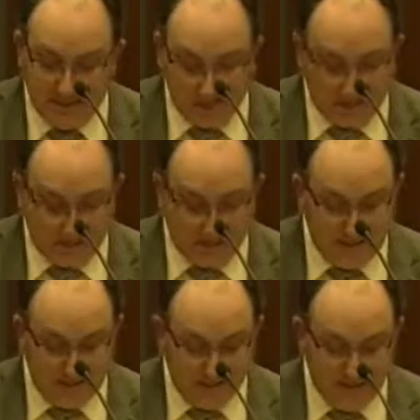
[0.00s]
des
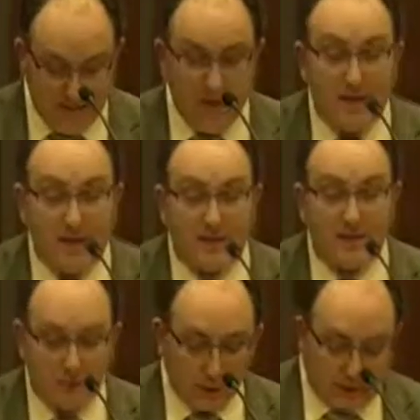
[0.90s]
organismes et
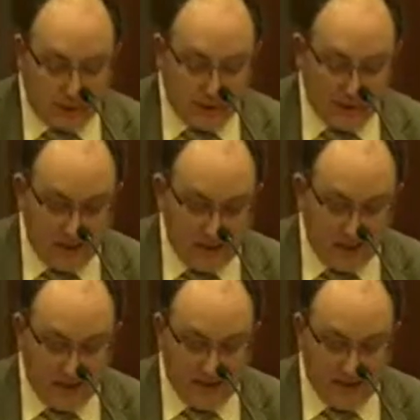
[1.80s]
des autres partenaires